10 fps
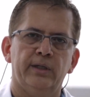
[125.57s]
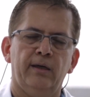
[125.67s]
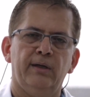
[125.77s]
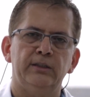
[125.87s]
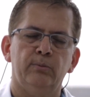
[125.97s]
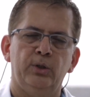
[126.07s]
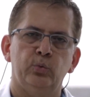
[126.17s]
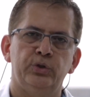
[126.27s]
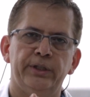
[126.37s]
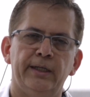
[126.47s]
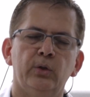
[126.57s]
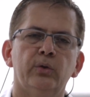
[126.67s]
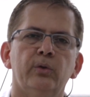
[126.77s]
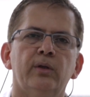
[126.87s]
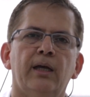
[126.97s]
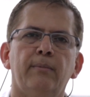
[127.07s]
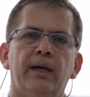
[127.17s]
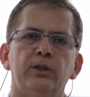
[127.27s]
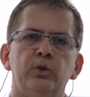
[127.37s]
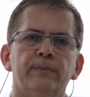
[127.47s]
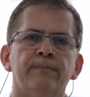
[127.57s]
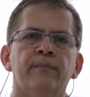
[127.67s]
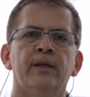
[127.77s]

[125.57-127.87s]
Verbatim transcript: o sea, iba disminuyendo tamaño.